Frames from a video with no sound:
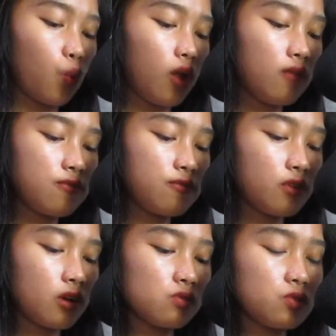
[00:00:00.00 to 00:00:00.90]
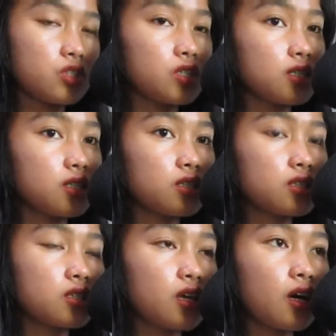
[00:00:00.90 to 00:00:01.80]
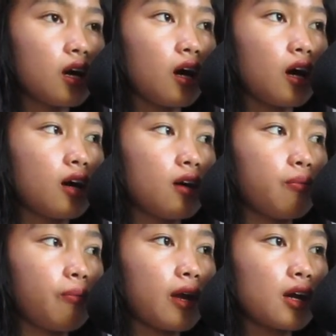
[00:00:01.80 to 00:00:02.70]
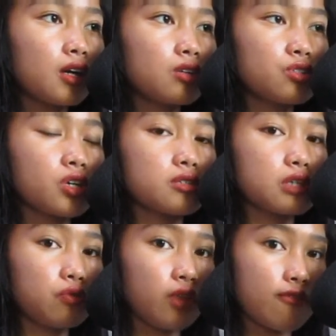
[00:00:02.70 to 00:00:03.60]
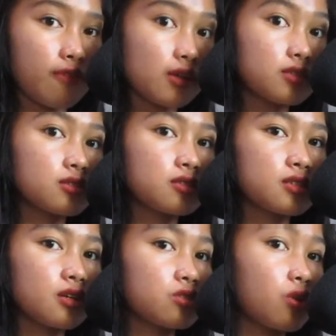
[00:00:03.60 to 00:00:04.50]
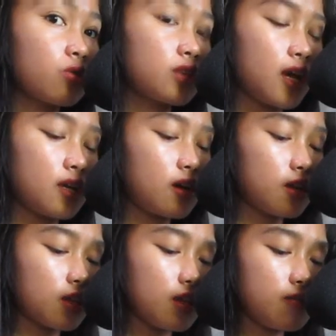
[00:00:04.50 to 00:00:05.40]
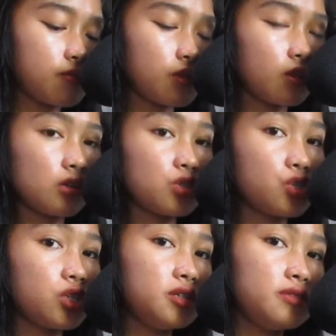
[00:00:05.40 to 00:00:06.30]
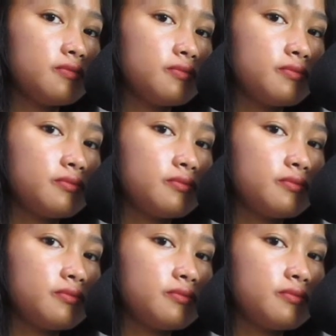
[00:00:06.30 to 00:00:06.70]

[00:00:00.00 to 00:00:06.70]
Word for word: 10, 11, 12, which is, uh, parang ano siya, sound effects. So, try natin. Cheer.